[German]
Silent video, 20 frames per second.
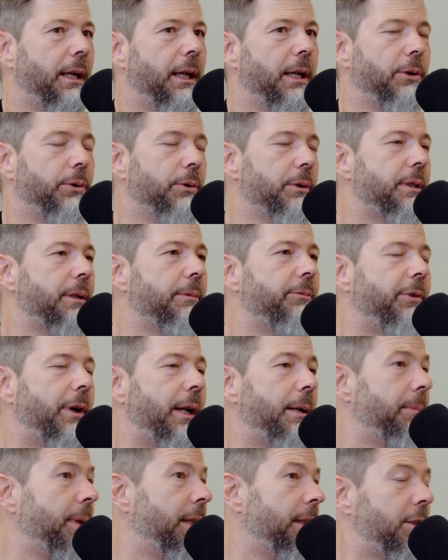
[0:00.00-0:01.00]
in unserem
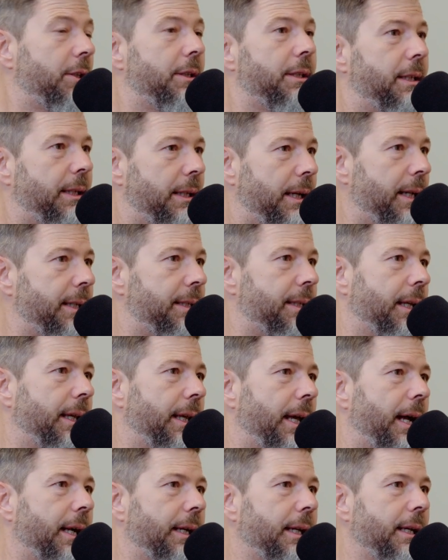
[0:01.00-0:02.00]
Fall mindestens 30
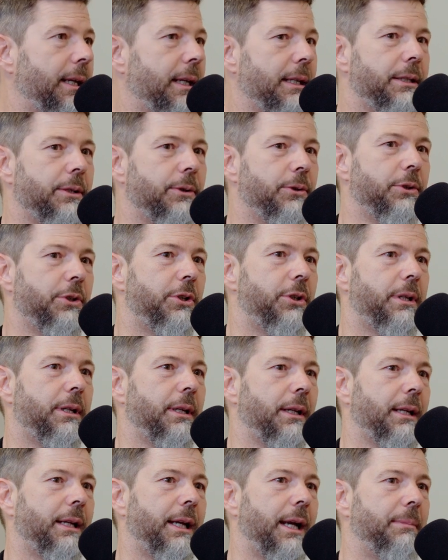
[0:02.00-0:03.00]
Jahre,
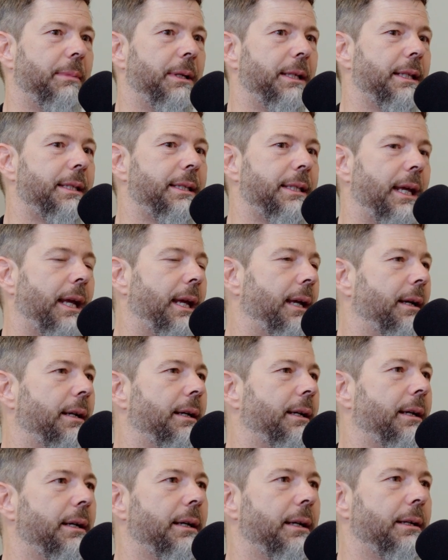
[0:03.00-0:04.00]
sonst kann man nicht sagen,
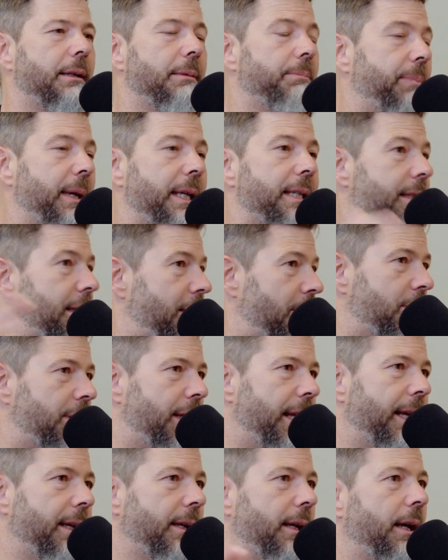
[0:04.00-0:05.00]
äh, besser ist
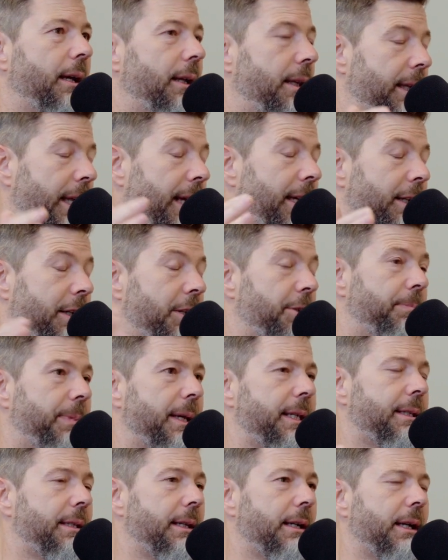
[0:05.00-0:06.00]
läng äh, länger ist
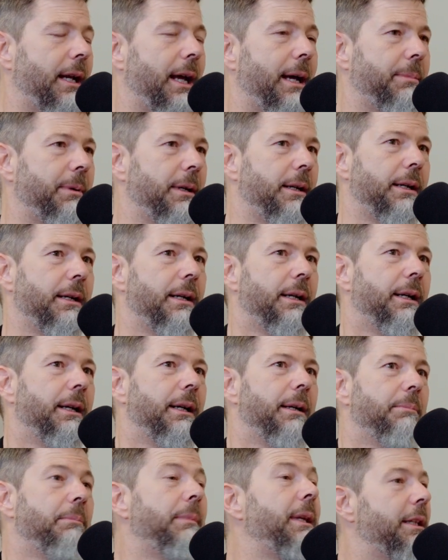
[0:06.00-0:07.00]
besser, aber
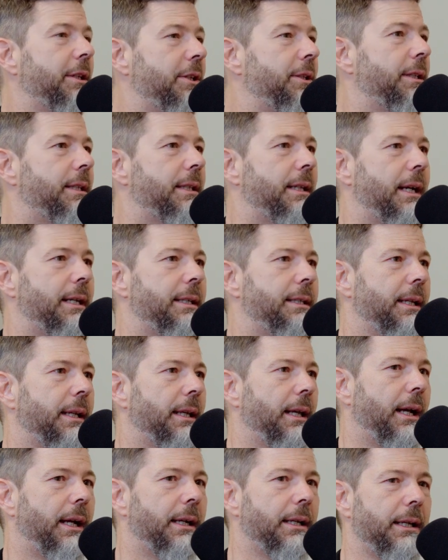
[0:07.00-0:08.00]
mindestens 30
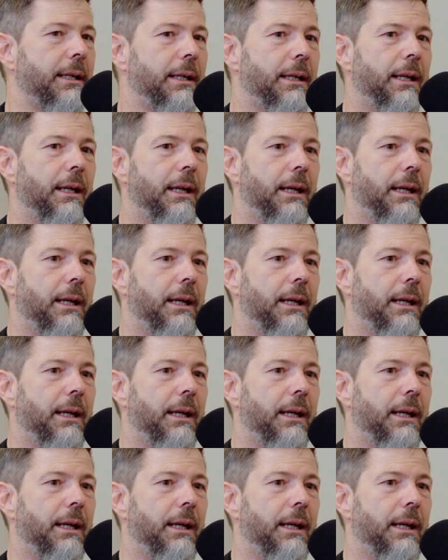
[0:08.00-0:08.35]
Jahre.